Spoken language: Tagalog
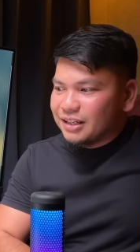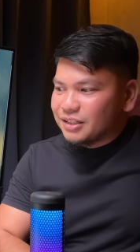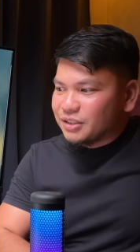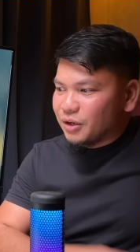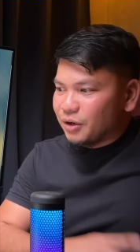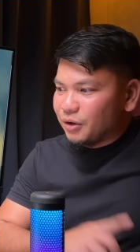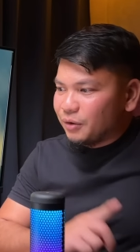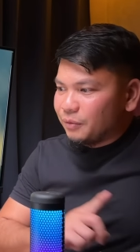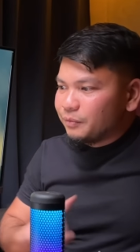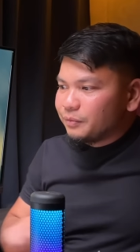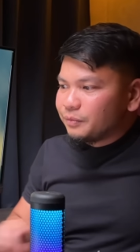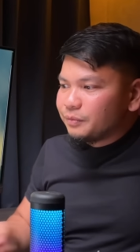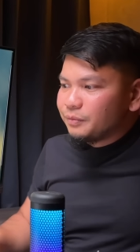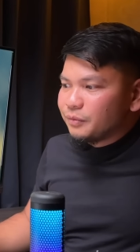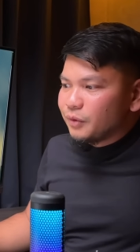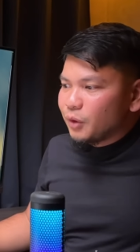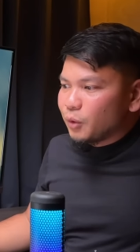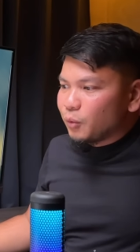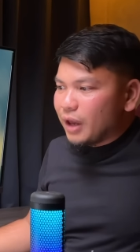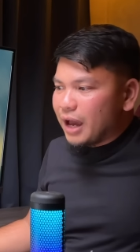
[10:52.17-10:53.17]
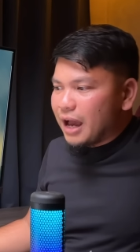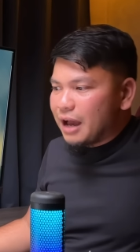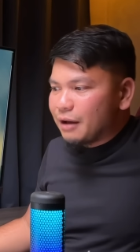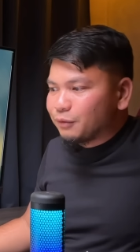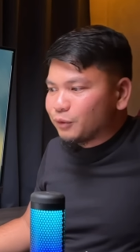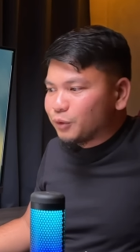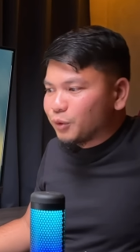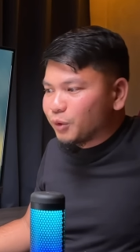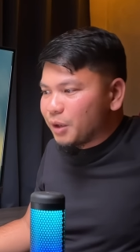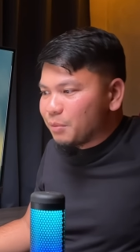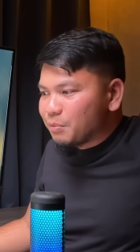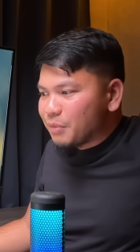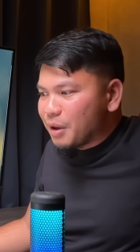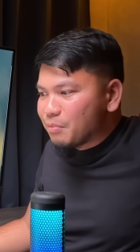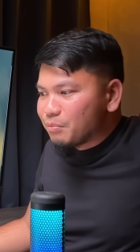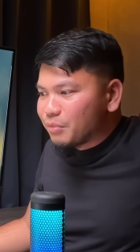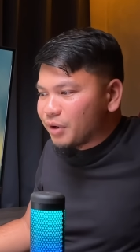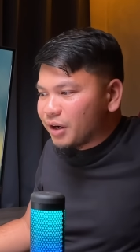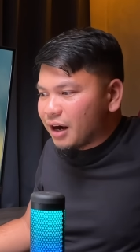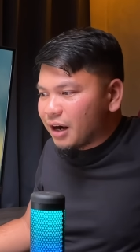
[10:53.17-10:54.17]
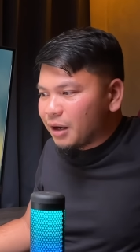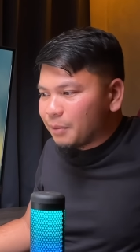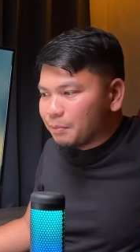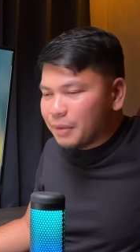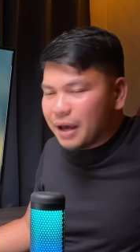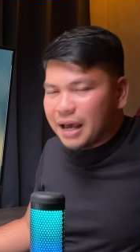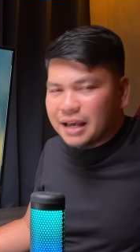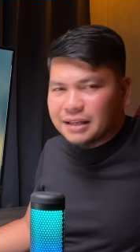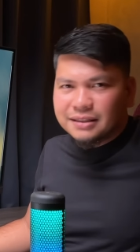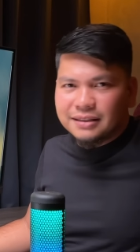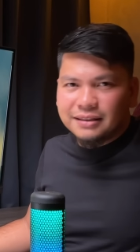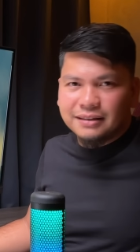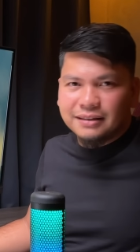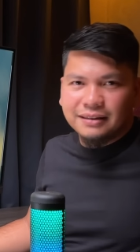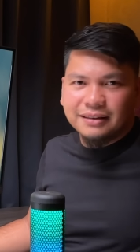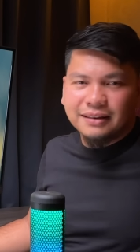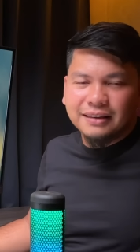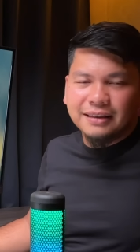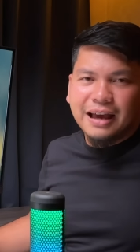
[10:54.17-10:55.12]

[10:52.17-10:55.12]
So, we have to remember our past.